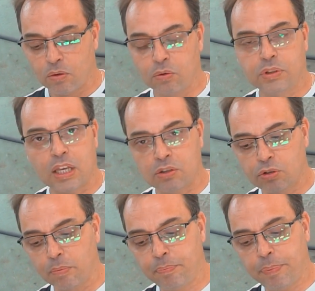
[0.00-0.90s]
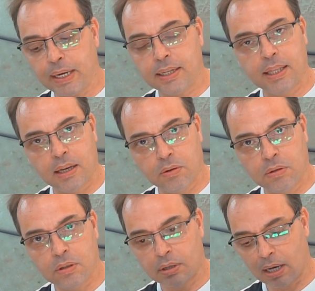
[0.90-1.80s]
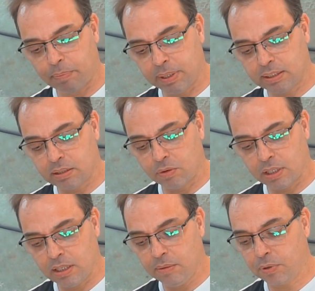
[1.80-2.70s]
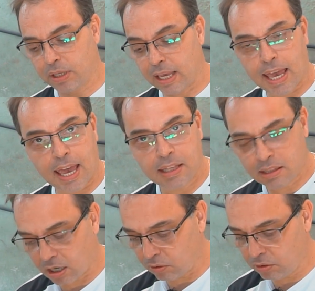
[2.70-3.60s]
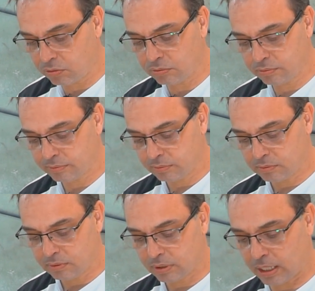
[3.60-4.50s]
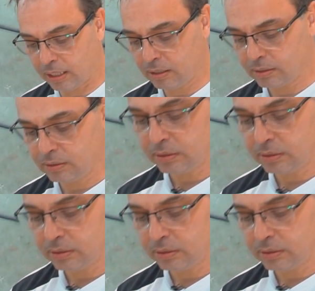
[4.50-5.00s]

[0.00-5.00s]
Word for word: O tensor perdeu a pressão aqui, porque é hidráulico, tá?